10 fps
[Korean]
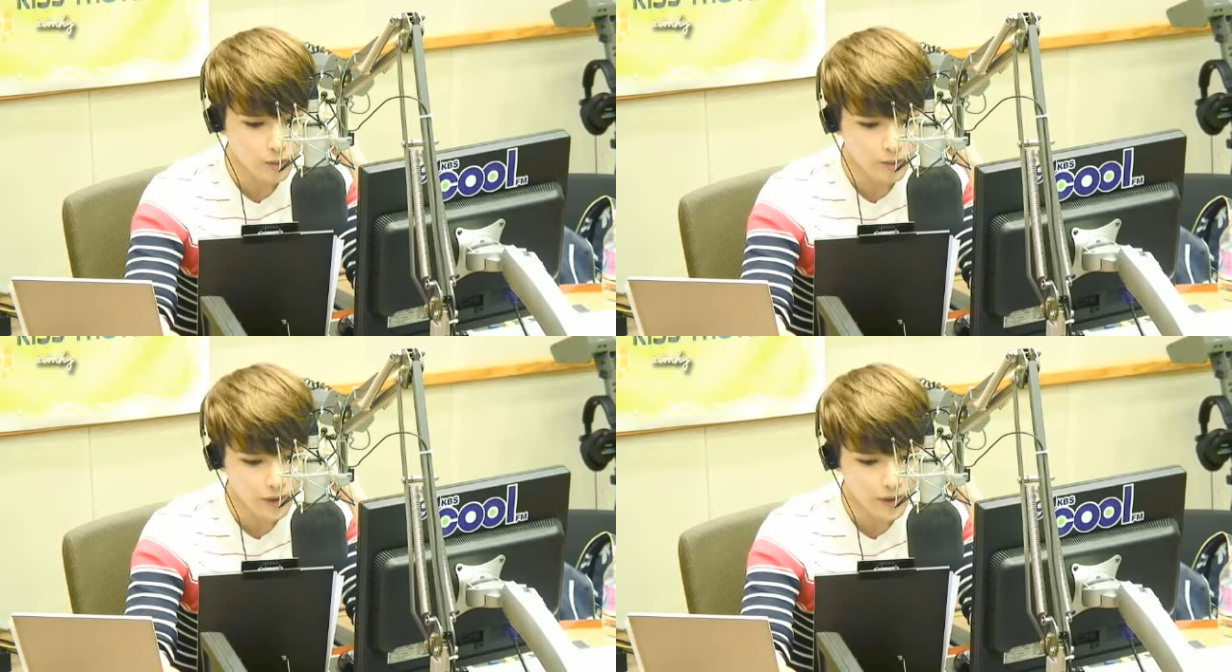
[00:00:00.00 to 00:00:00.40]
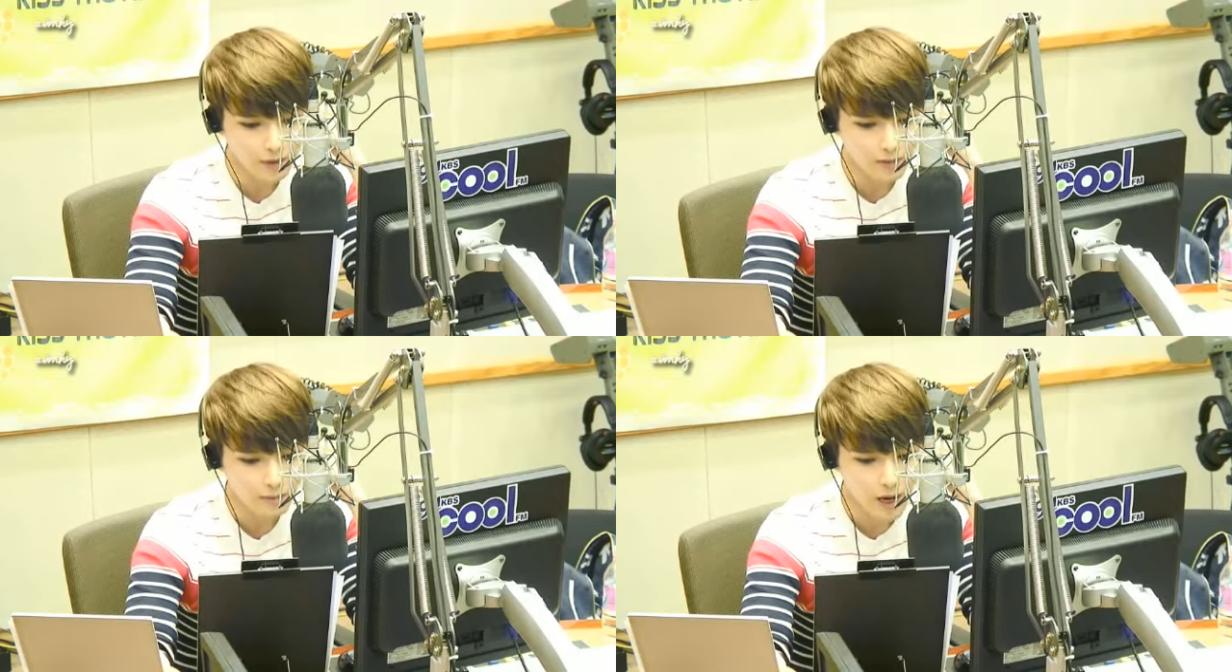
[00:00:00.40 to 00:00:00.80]

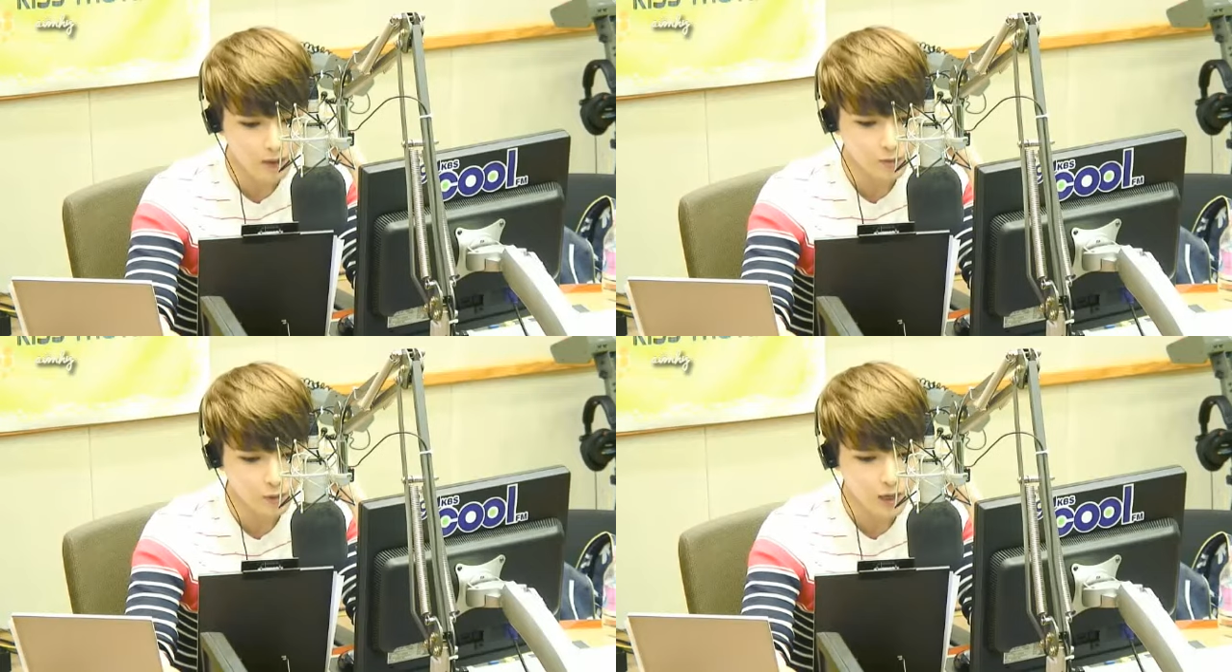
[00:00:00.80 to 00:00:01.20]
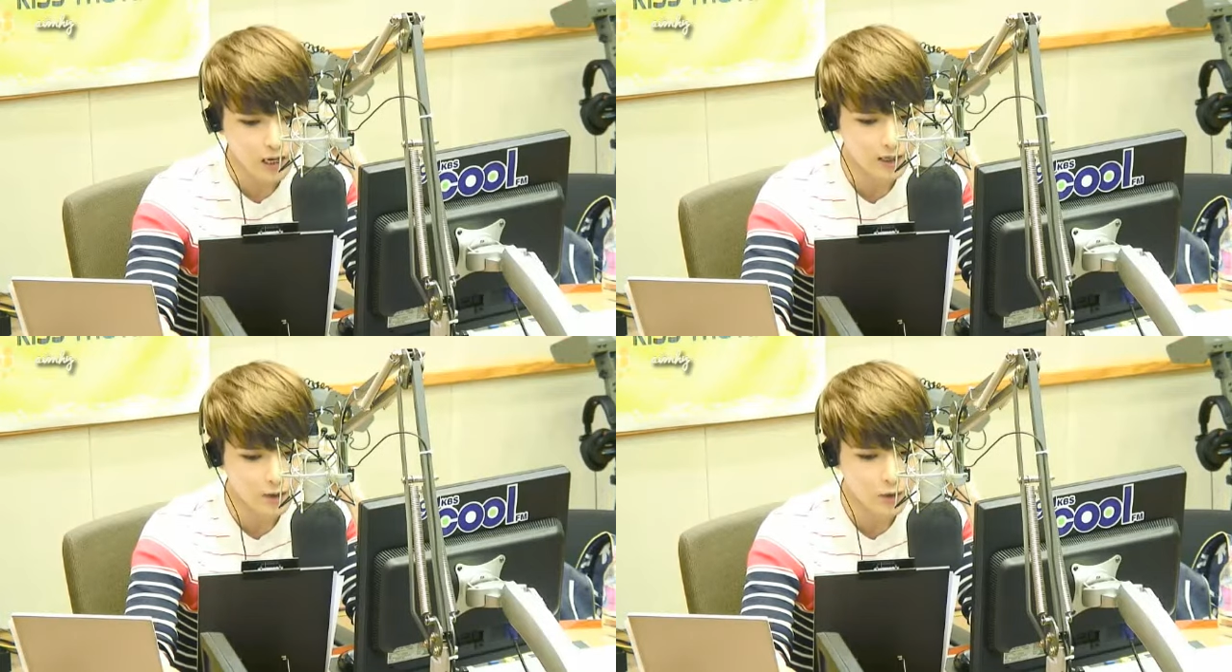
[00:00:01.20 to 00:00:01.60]
면 마음도
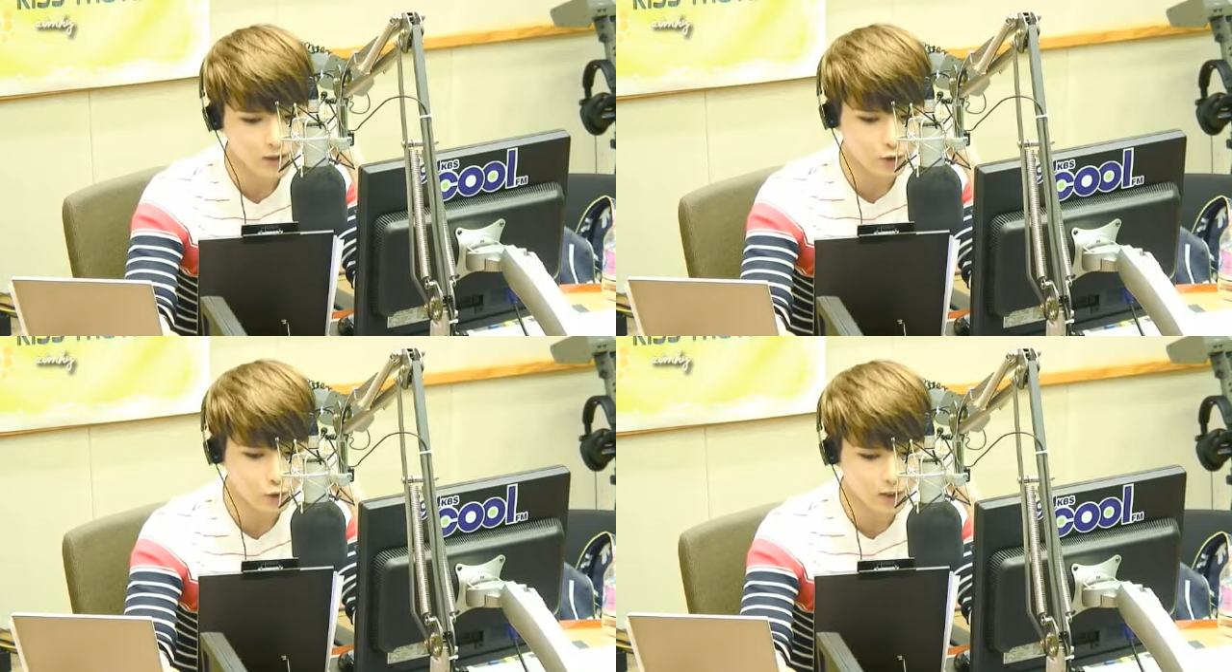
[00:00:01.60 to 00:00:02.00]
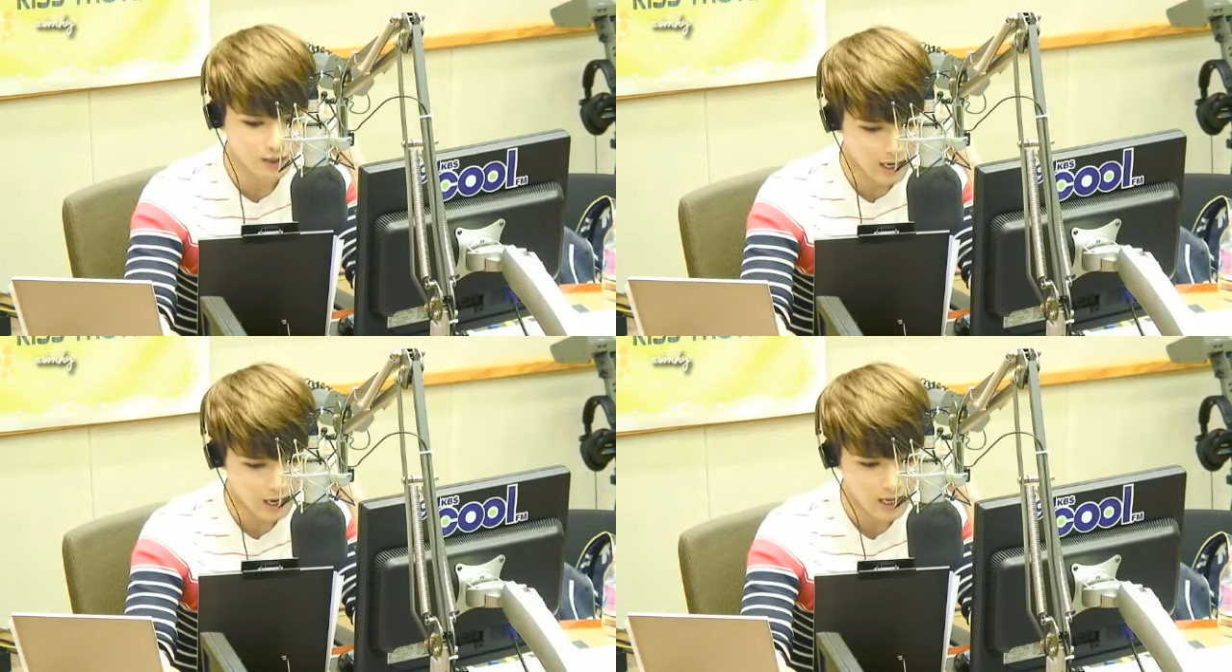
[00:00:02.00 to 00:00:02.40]
가까워질 수
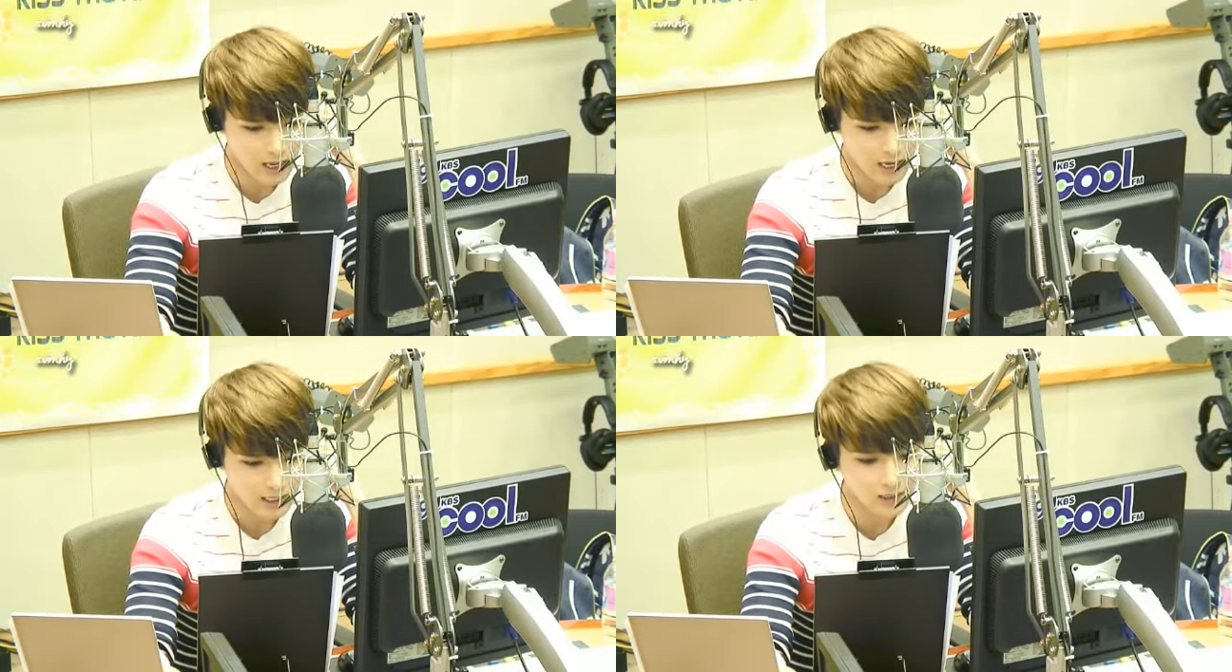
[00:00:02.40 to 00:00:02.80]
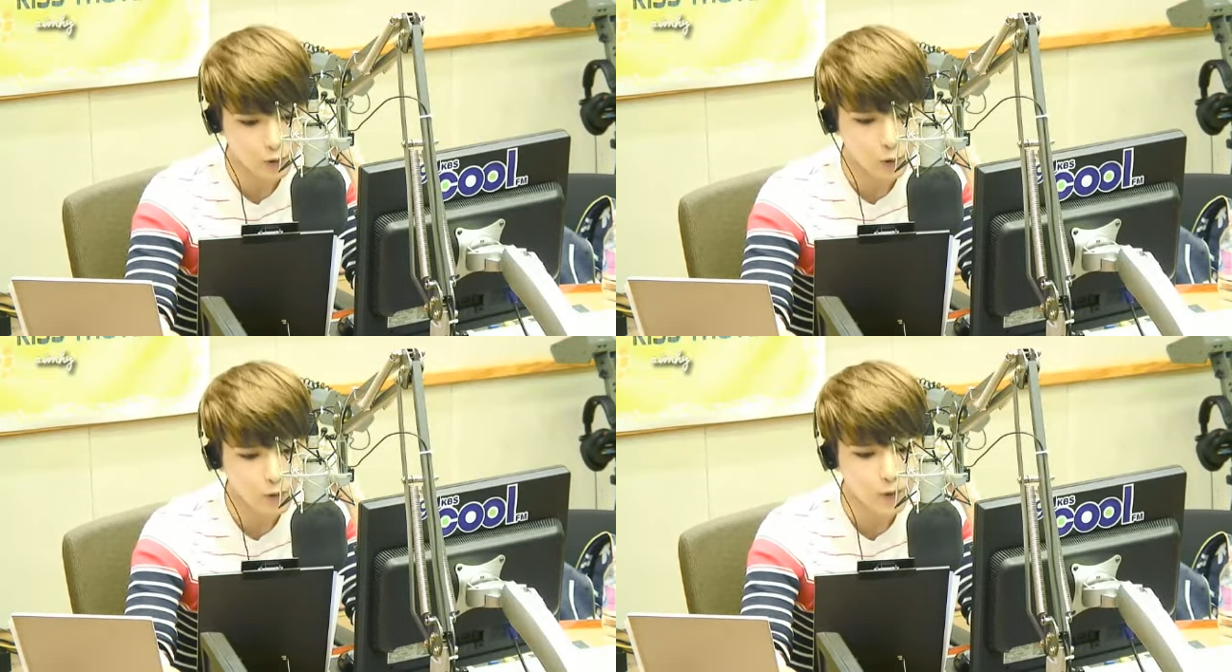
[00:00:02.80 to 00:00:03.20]
있다가
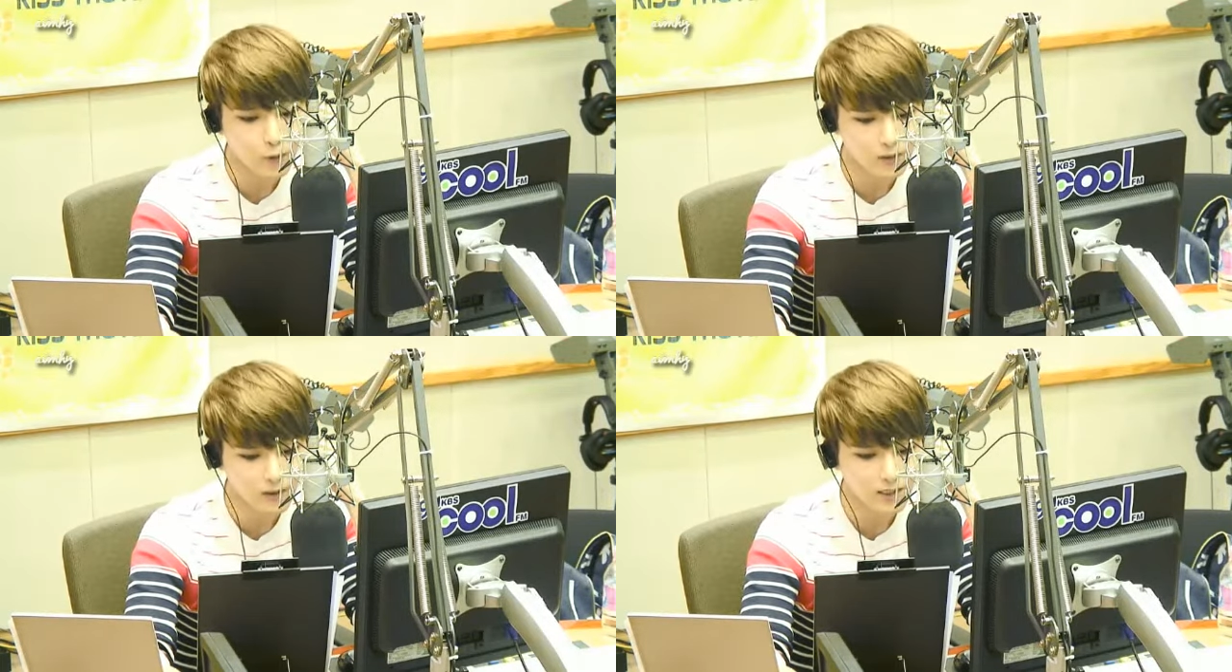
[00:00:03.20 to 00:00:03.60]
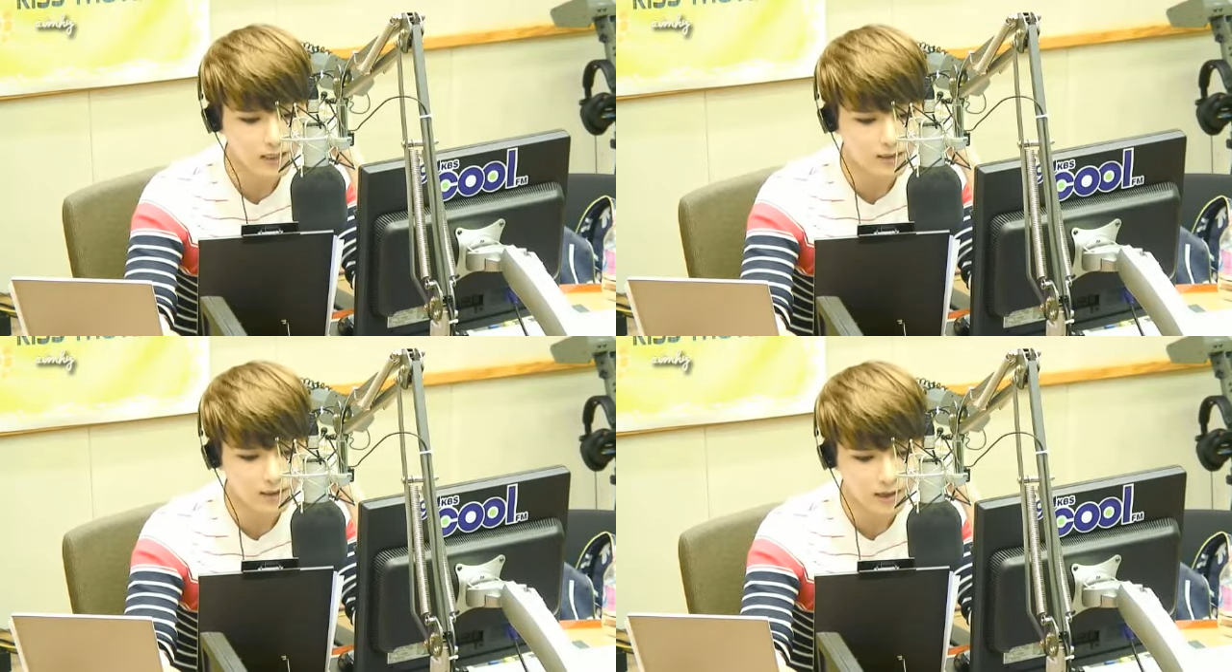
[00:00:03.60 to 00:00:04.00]
적용되지
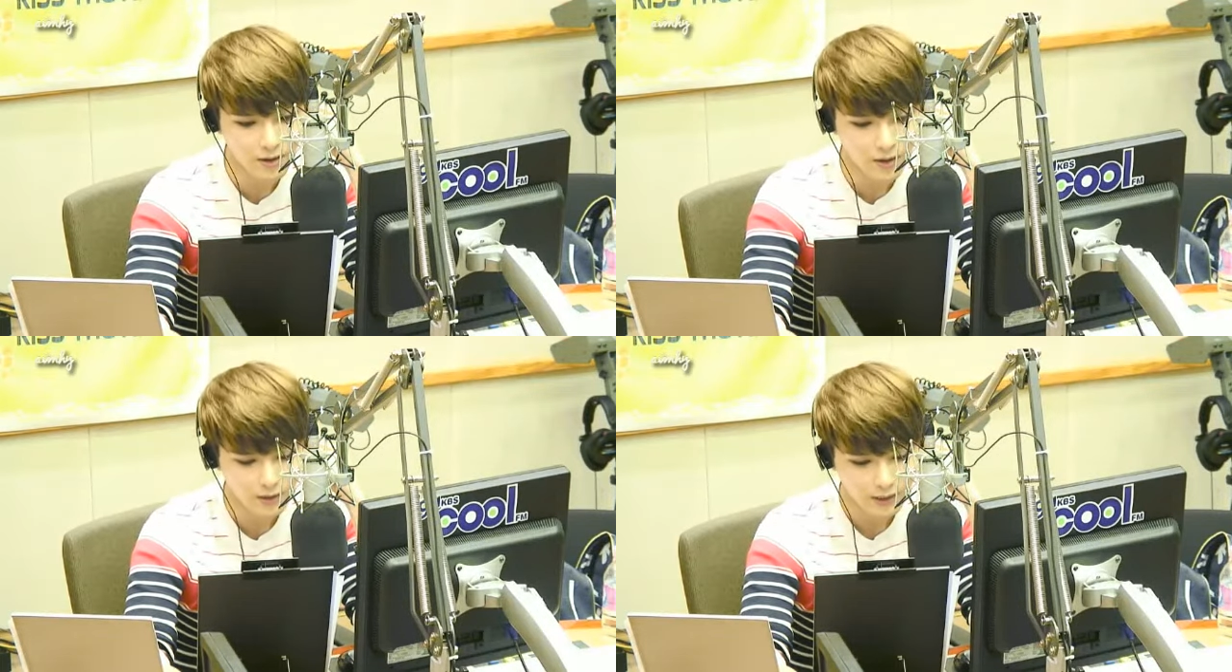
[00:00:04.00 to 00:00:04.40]
않을까요?